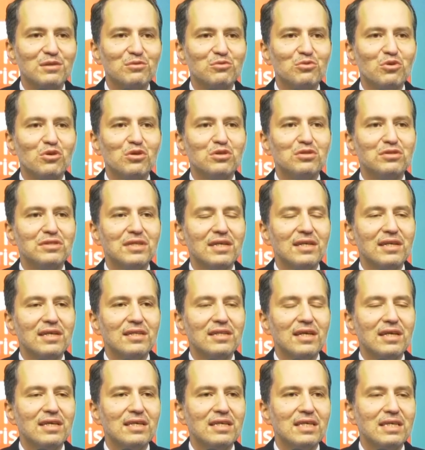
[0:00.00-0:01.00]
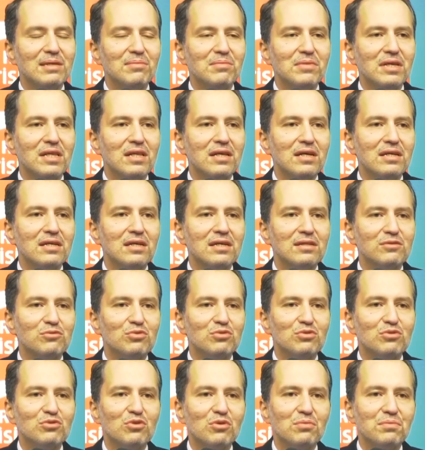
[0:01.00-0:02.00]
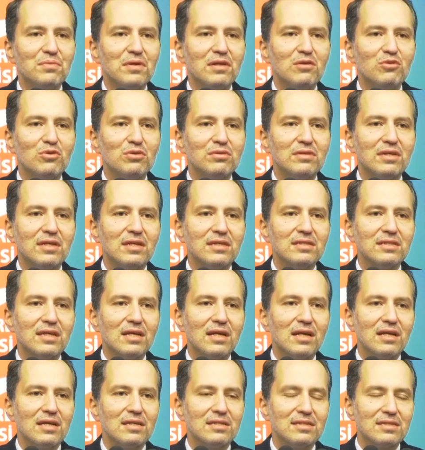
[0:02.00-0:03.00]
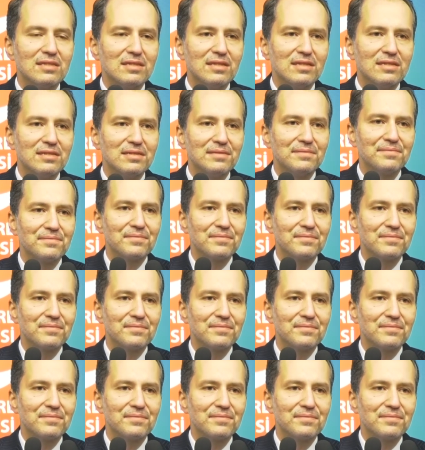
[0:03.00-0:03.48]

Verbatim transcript: 4 senede 2 milyar 610 milyon lira zarar açıkladı.